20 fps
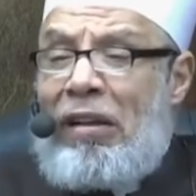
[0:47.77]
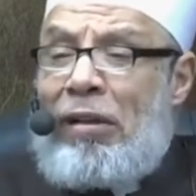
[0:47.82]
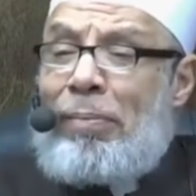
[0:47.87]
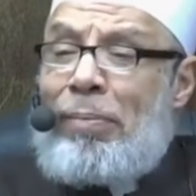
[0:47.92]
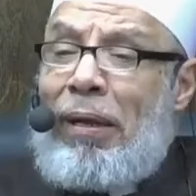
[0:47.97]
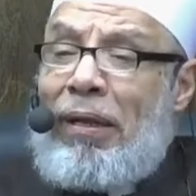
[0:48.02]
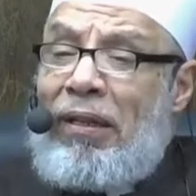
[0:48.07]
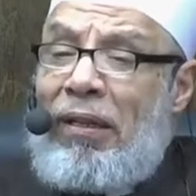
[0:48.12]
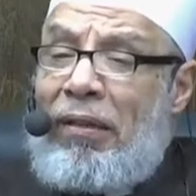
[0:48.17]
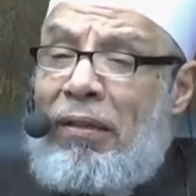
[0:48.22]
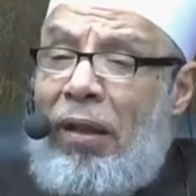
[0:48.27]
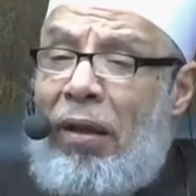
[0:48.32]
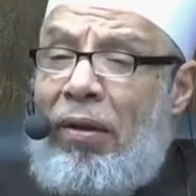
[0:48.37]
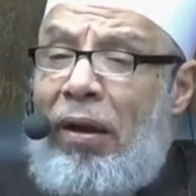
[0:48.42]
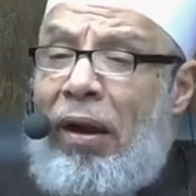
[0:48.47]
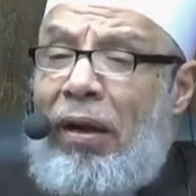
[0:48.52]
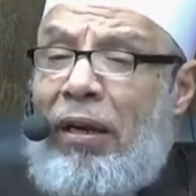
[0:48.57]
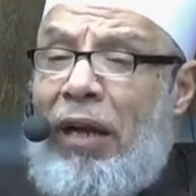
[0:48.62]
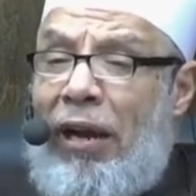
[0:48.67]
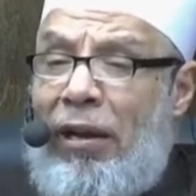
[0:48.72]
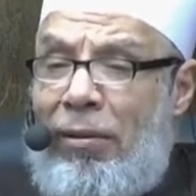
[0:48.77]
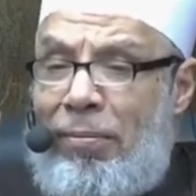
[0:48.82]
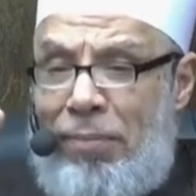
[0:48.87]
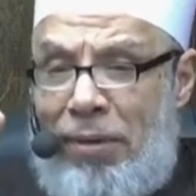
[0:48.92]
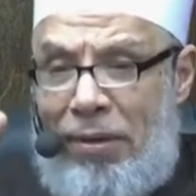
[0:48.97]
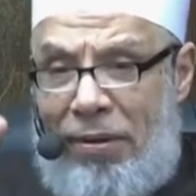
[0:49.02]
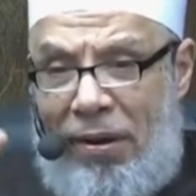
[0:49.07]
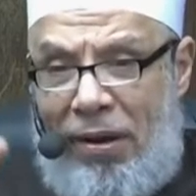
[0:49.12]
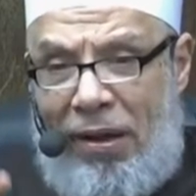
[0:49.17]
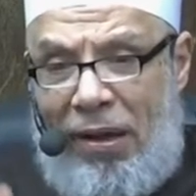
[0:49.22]
لمن ترك
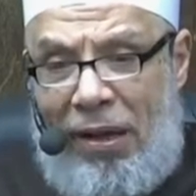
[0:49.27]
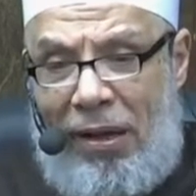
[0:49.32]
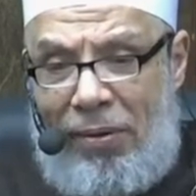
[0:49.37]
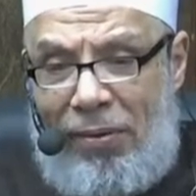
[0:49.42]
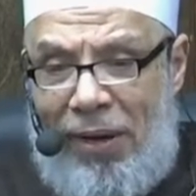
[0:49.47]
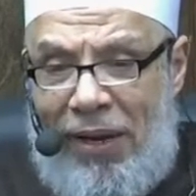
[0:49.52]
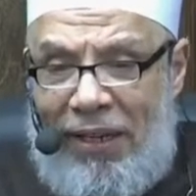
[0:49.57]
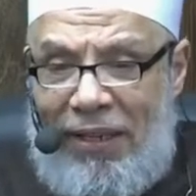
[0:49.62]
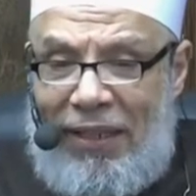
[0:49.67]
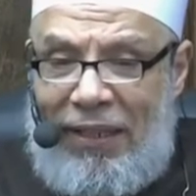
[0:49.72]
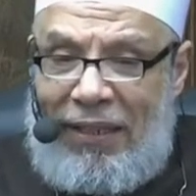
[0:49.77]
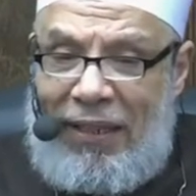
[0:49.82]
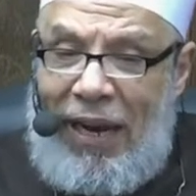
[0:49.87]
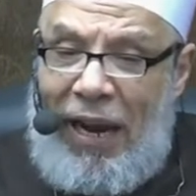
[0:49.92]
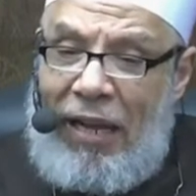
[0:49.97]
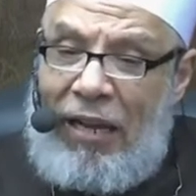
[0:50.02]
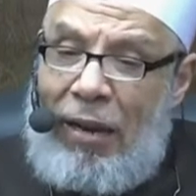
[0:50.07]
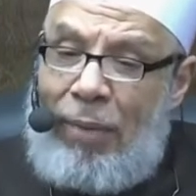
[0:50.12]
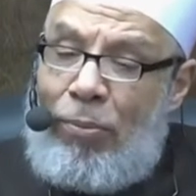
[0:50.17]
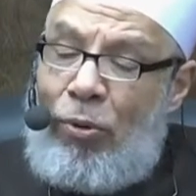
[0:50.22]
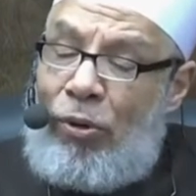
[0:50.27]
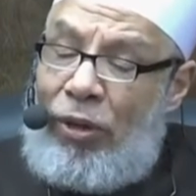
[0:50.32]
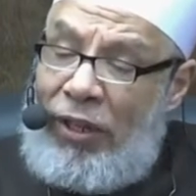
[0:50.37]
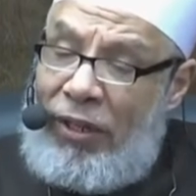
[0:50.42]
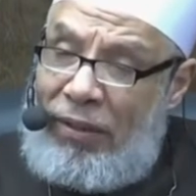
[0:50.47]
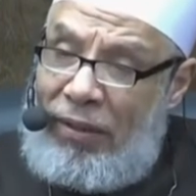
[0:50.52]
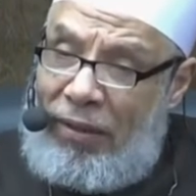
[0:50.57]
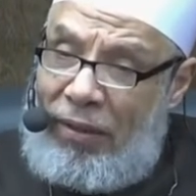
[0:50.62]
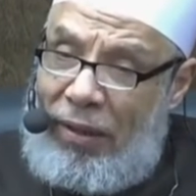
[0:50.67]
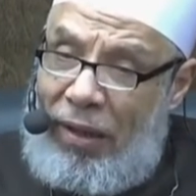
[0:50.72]
المراء وإن كان
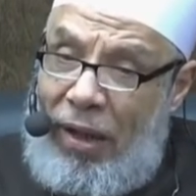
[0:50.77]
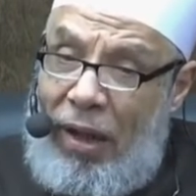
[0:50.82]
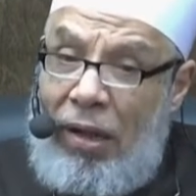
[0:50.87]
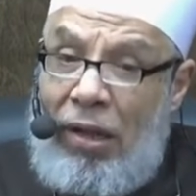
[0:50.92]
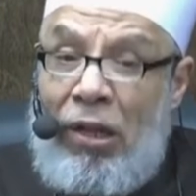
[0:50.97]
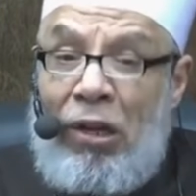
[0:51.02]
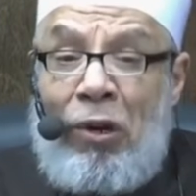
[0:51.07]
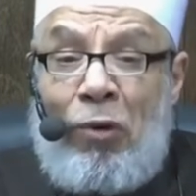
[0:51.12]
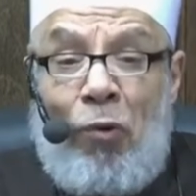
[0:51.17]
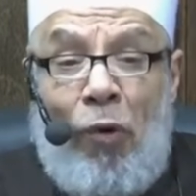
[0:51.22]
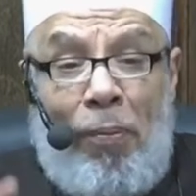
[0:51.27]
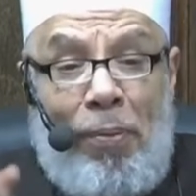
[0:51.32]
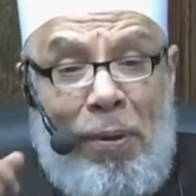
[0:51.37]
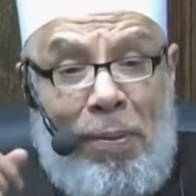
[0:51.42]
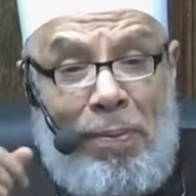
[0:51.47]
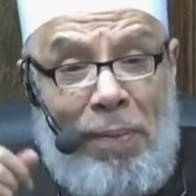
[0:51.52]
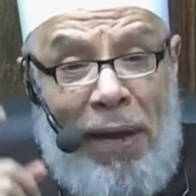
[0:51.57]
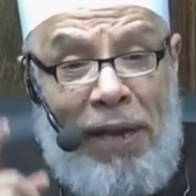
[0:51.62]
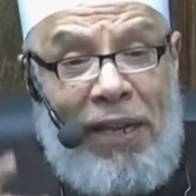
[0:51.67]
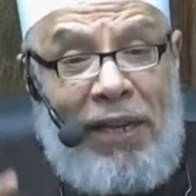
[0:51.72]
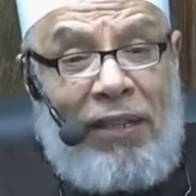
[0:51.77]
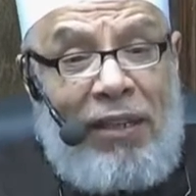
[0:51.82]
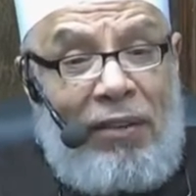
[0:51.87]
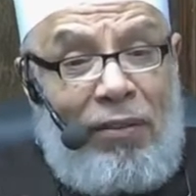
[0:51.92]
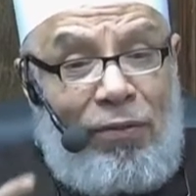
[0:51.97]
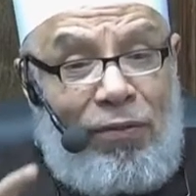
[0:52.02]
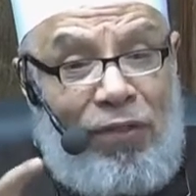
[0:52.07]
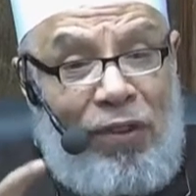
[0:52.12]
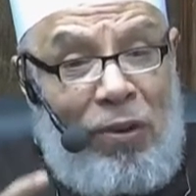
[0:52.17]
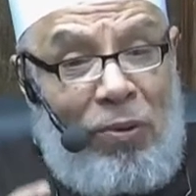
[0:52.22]
محقا وببيت
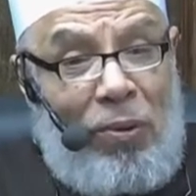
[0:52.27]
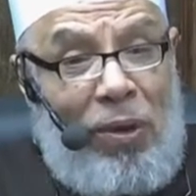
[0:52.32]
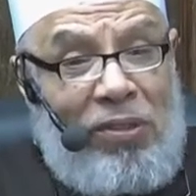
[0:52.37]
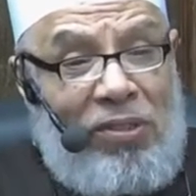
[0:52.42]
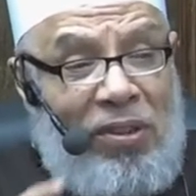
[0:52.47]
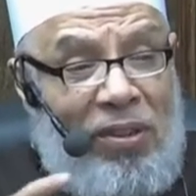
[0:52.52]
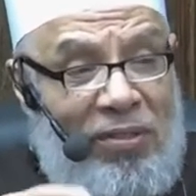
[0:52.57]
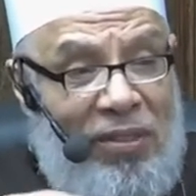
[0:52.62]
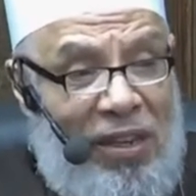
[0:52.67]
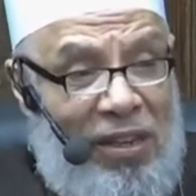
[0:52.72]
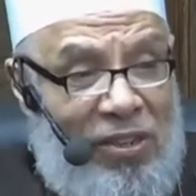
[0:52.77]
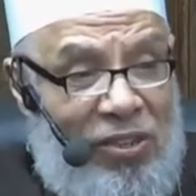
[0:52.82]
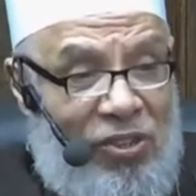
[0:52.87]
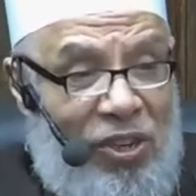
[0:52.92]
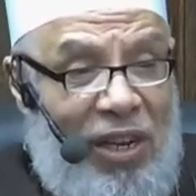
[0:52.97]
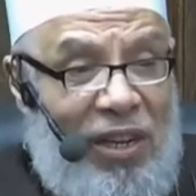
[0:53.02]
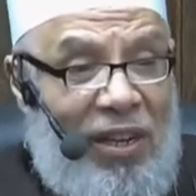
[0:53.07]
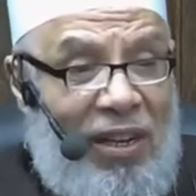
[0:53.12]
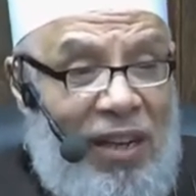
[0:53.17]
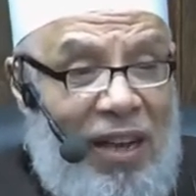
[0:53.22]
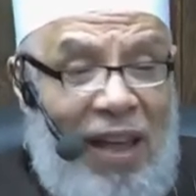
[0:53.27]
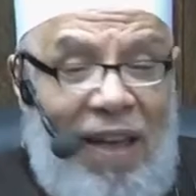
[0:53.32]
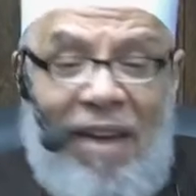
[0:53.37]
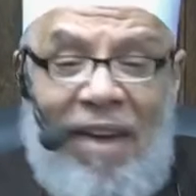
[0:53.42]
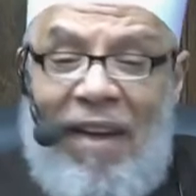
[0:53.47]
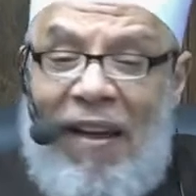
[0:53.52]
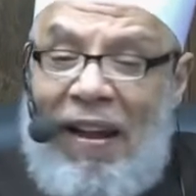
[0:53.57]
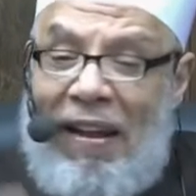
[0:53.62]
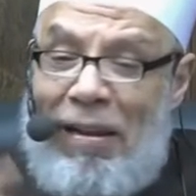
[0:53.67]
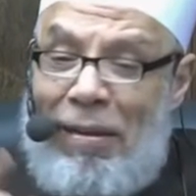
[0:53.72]
في وسط الجنة
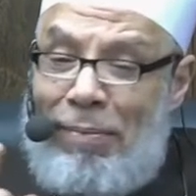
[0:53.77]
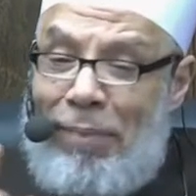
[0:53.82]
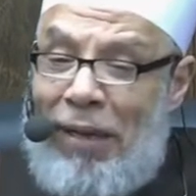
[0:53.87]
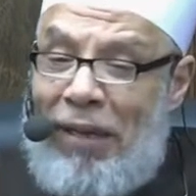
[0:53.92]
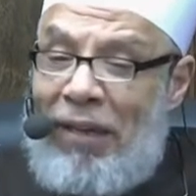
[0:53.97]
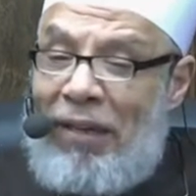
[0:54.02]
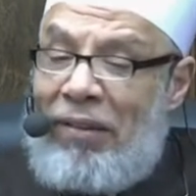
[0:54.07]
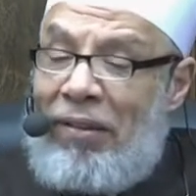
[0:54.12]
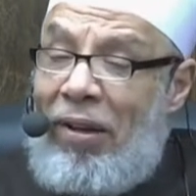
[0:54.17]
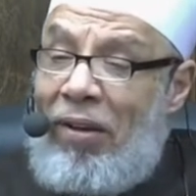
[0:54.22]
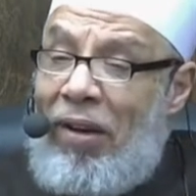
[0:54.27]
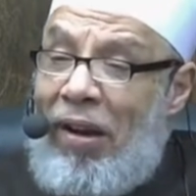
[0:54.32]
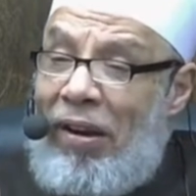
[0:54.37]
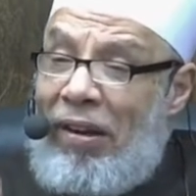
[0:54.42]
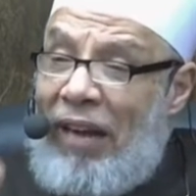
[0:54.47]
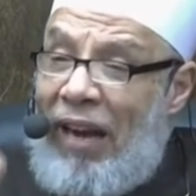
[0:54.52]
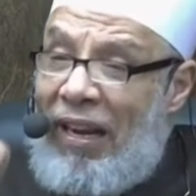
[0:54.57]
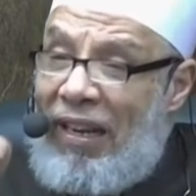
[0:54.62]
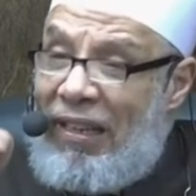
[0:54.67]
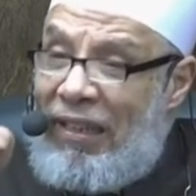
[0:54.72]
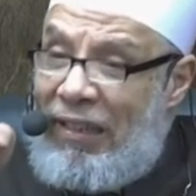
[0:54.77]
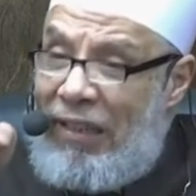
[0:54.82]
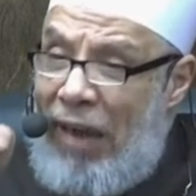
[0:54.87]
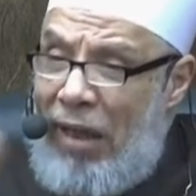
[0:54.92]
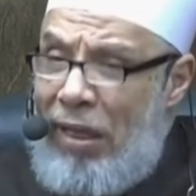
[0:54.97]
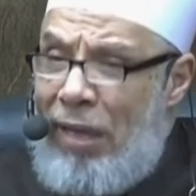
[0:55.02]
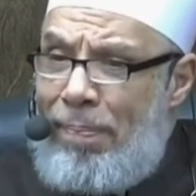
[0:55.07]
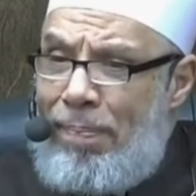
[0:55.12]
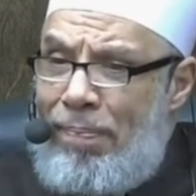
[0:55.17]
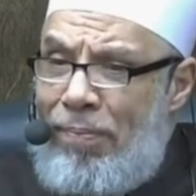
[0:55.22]
لمن ترك
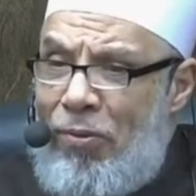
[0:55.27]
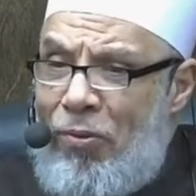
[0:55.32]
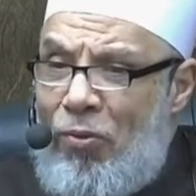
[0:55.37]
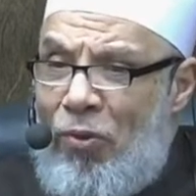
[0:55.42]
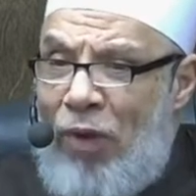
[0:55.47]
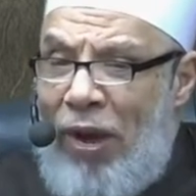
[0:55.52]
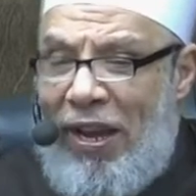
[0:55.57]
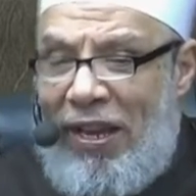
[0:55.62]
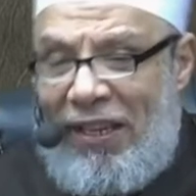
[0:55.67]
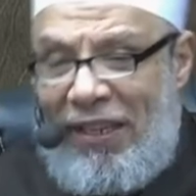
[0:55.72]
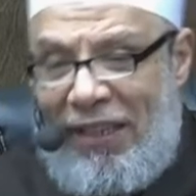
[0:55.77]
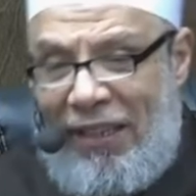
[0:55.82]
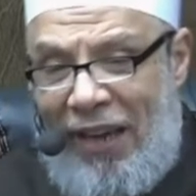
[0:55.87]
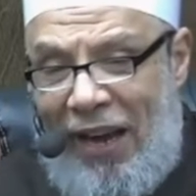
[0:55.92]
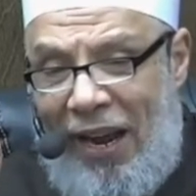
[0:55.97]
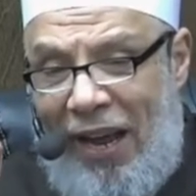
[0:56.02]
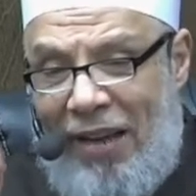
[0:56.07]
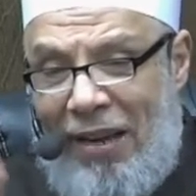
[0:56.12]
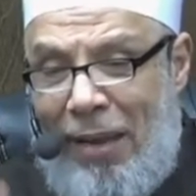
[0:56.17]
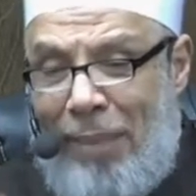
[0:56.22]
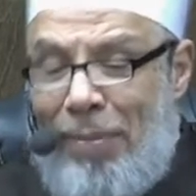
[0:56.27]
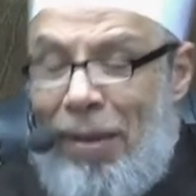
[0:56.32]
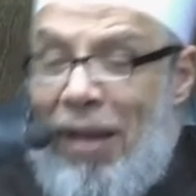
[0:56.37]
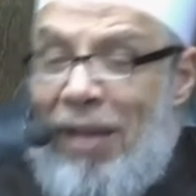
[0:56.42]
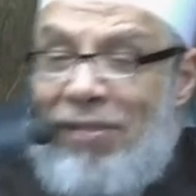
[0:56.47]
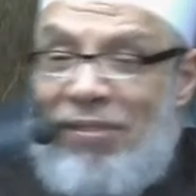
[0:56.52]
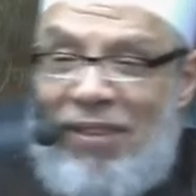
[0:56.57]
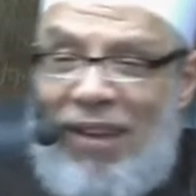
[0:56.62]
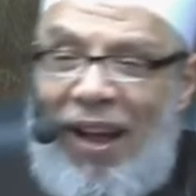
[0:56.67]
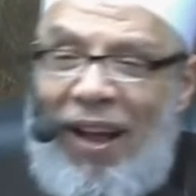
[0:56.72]
الكذب وإن كان
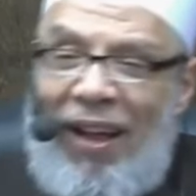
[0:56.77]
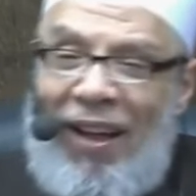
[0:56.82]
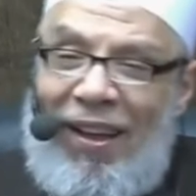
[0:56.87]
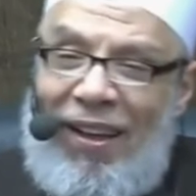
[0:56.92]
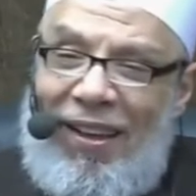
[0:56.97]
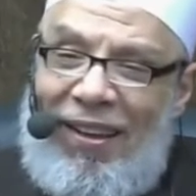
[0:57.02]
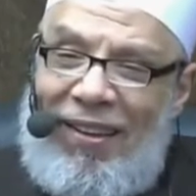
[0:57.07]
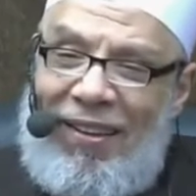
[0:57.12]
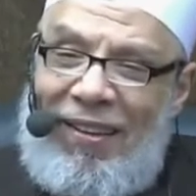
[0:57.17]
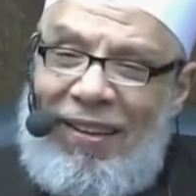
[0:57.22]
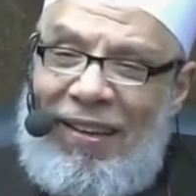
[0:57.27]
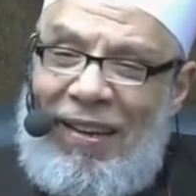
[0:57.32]
مازحا